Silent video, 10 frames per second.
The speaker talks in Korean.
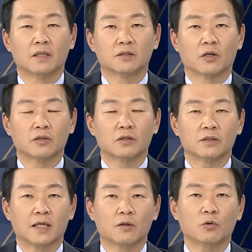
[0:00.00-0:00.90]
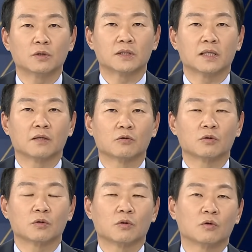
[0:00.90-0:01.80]
전혀 새로운 시각으로
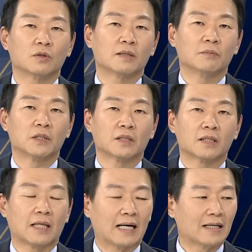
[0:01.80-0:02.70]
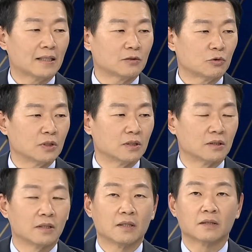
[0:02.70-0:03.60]
또 호남인들께 다가갈 수 있는
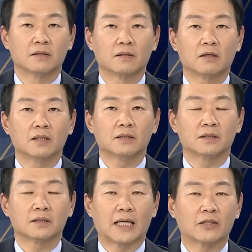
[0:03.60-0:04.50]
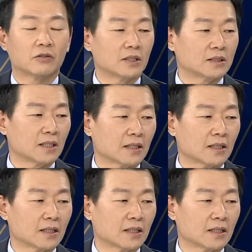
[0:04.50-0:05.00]
그러한 자격이 있지